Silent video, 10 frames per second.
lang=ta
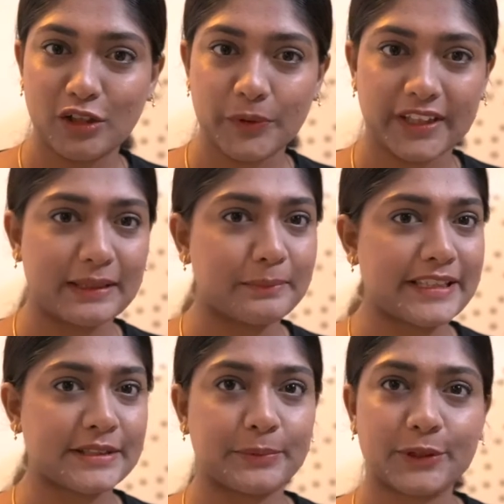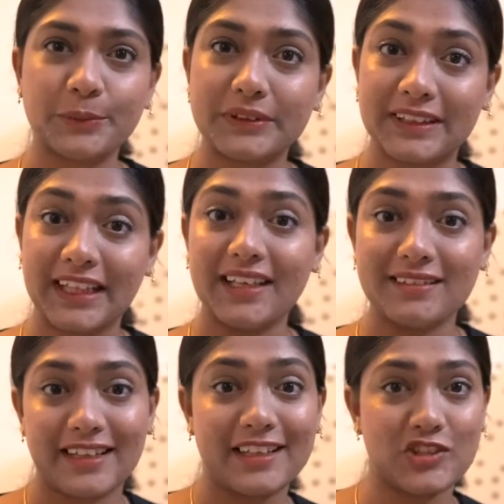டாபிக் தான் பேச போகிறோம்
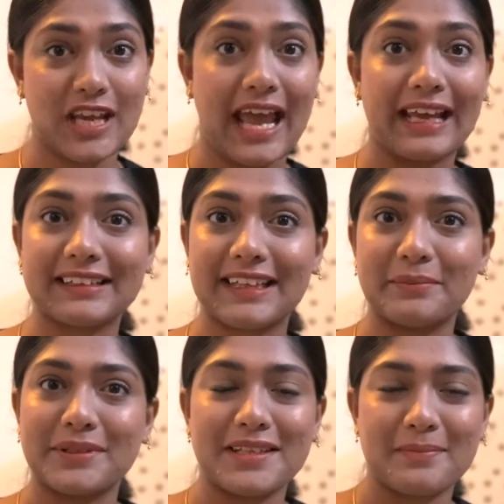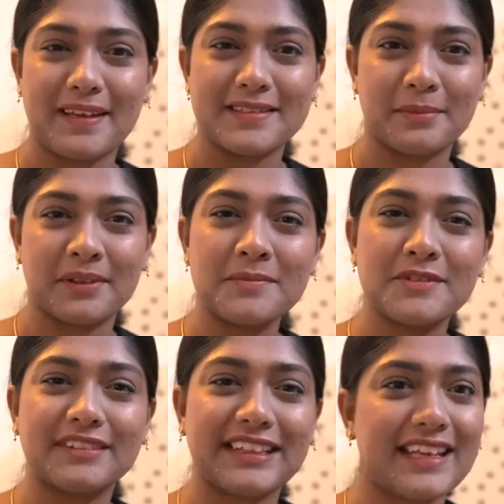டீனேஜ் ஆக்னே பற்றி பேச போகிறோம்
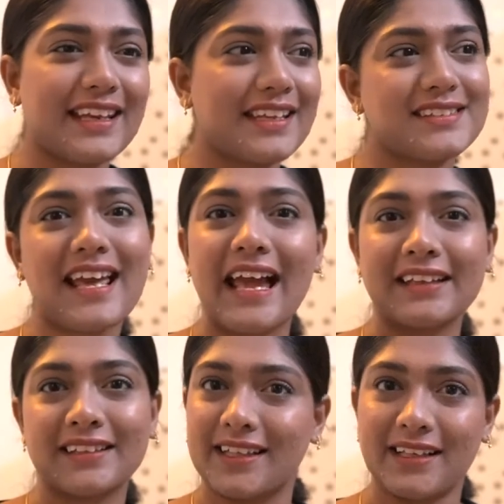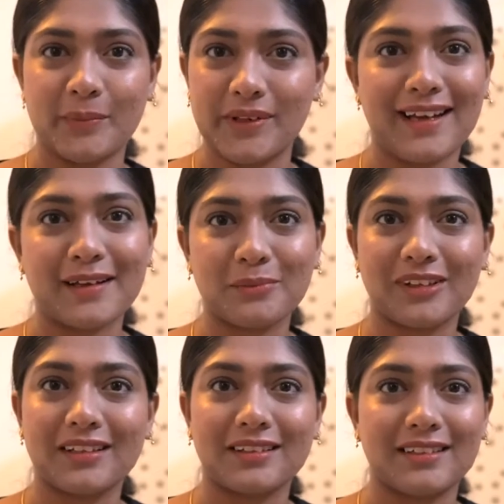ஸோ டீனேஜில் ஆக்னே இல்லாமல் யாருமே
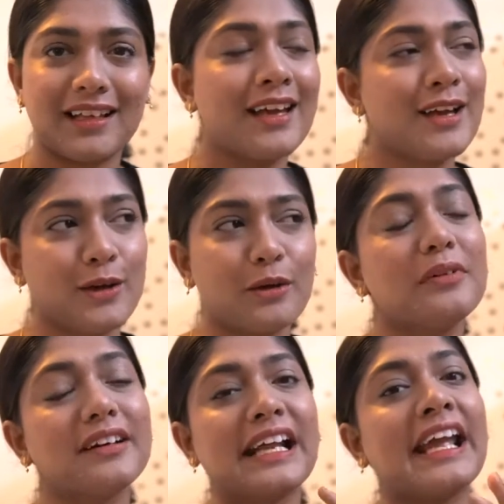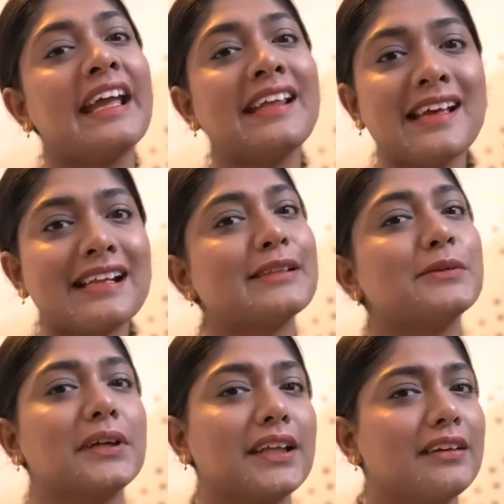இருந்ததில்ல ரொம்ப ரேராக
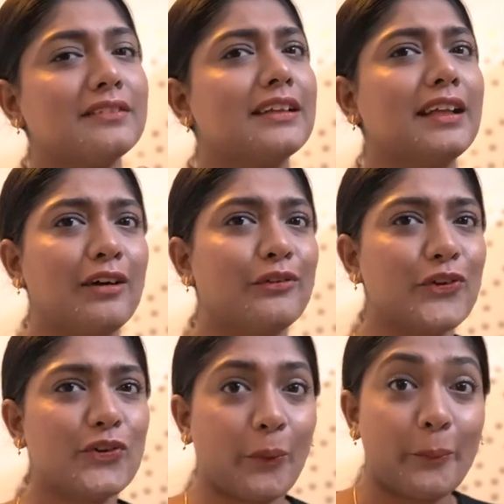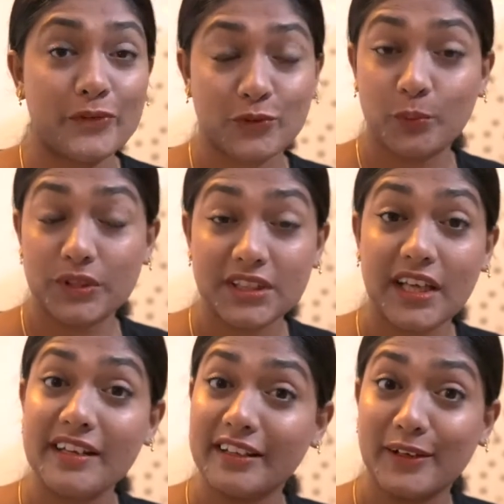இருந்தவங்க தான் வந்து அவ்வளோ ரொம்ப சூப்பர்
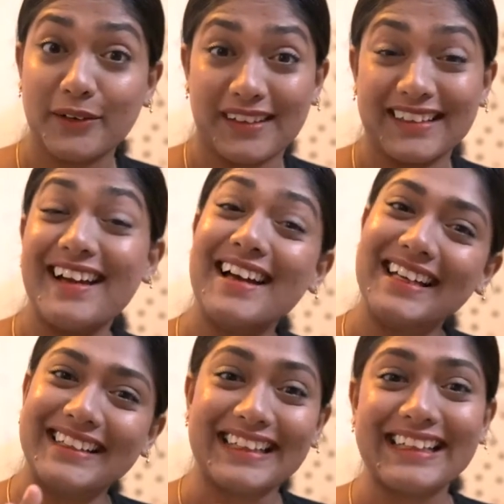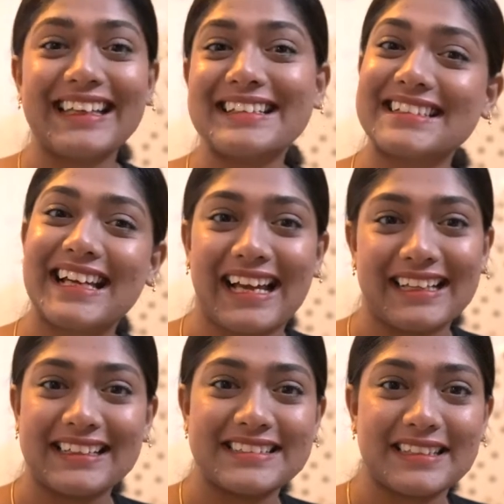ஸ்கின் இருக்கிறவங்க தான் டீனேஜில்
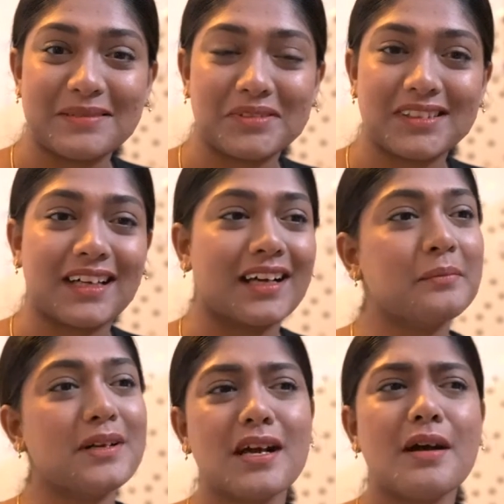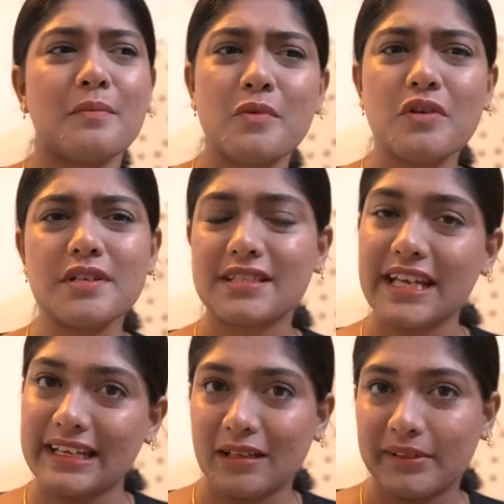ஆக்னேஸ் எல்லாம் இருந்தாங்க பட்
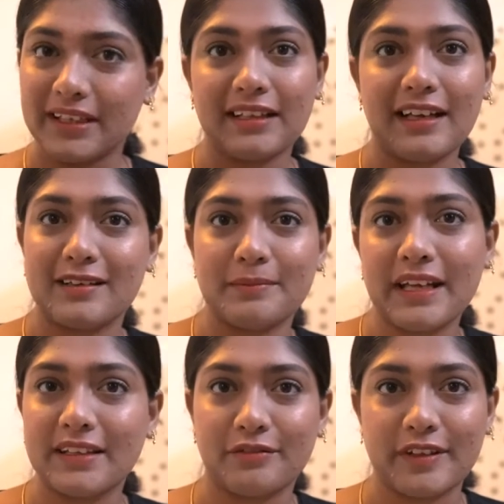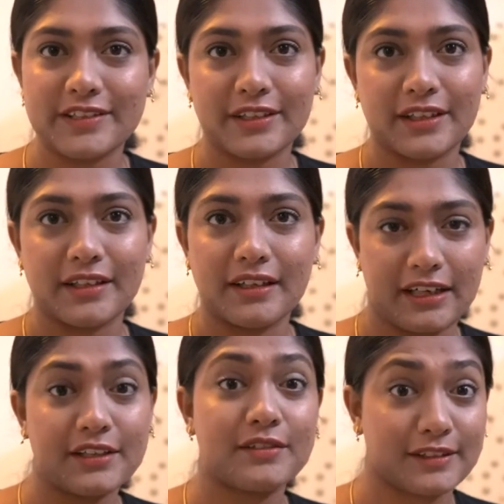மோஸ்ட்லி நம்ம எல்லாருமே அந்த ஃபேஸை க
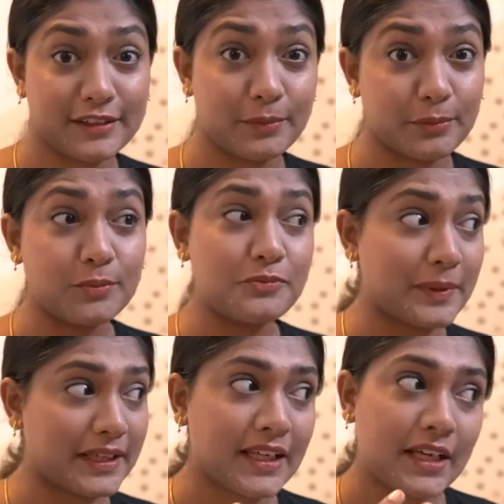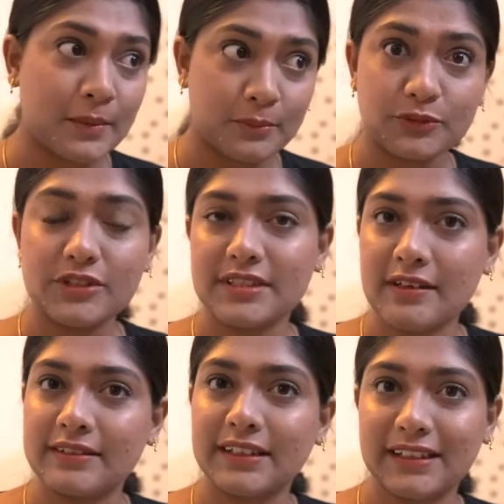கடந்து வந்திருப்போம் பட்
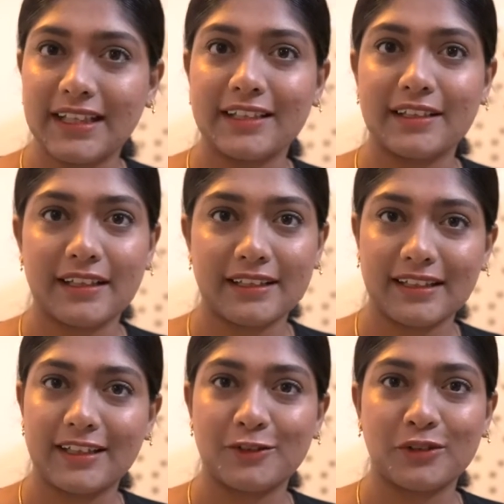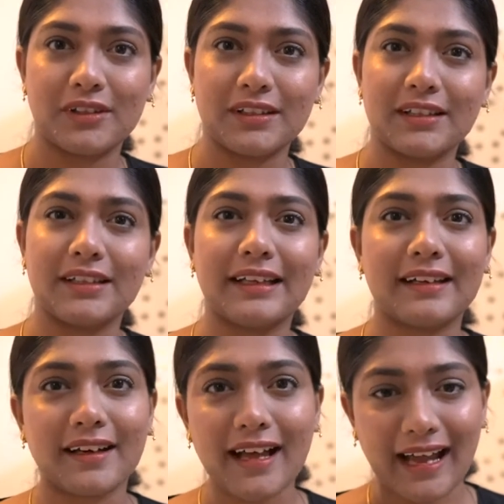புதுசாக வந்து டீனில் இருக்கிறவங்களுக்கு
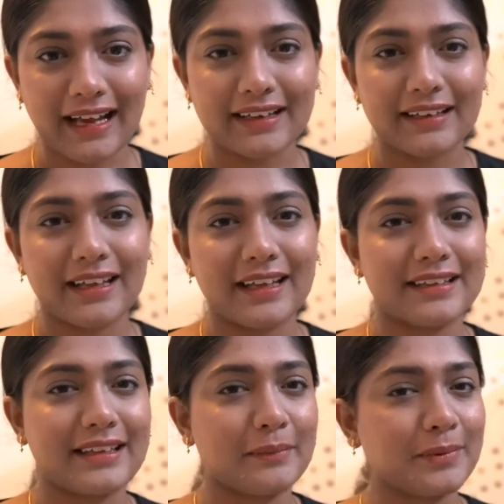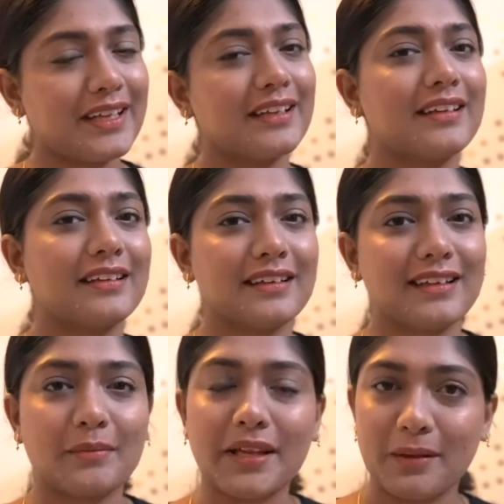என்னடா ஆக்னே இது எப்படி இருக்குது
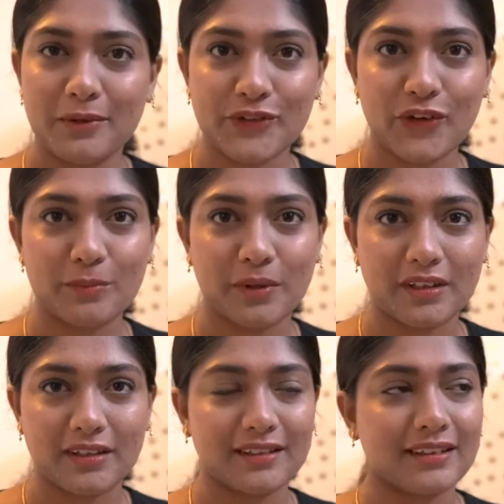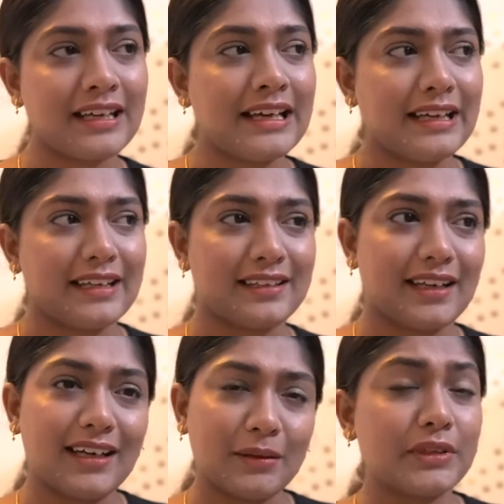இது எப்படி நம்ம சால்வ் பண்ணுறது
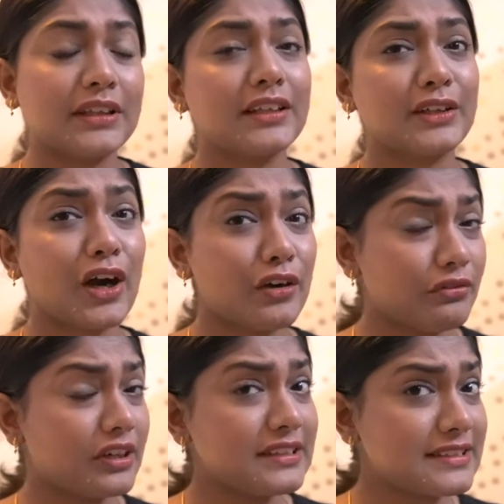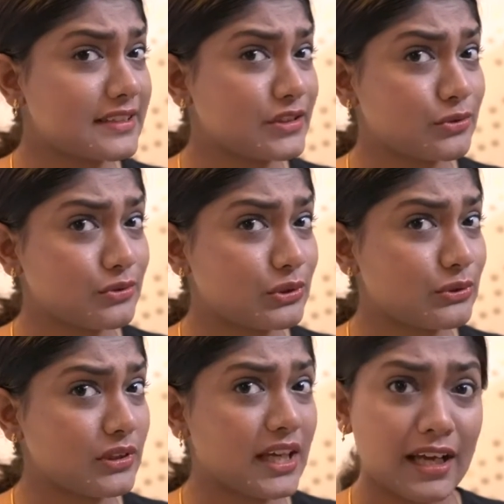இதனால் நம்மளுக்கு கான்ஃபிடென்ஸ்
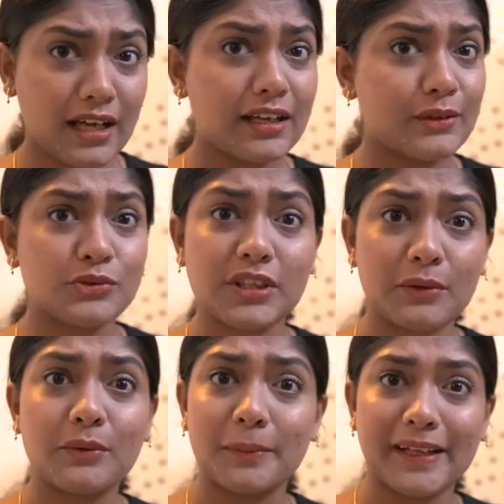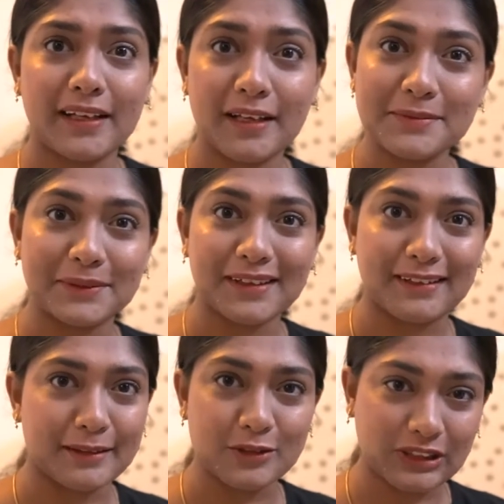இஷ்யூலாம் லூஸ் ஆகும் அப்படின்லாம்
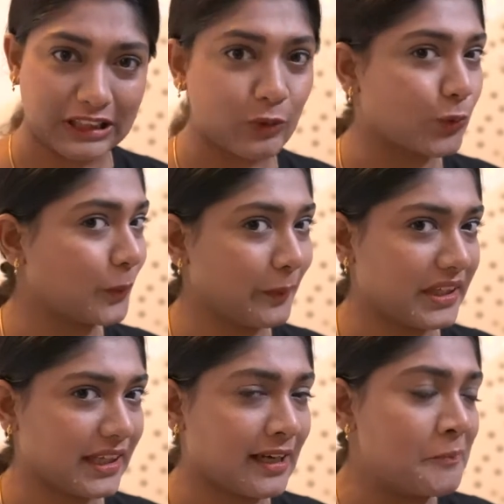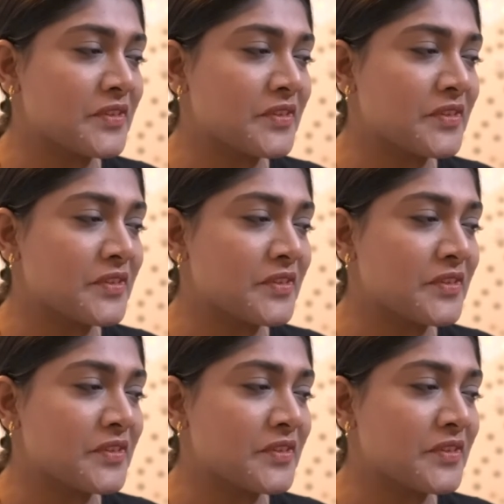சொல்கிறாங்க ஸோ அதெல்லாம் உண்மையாக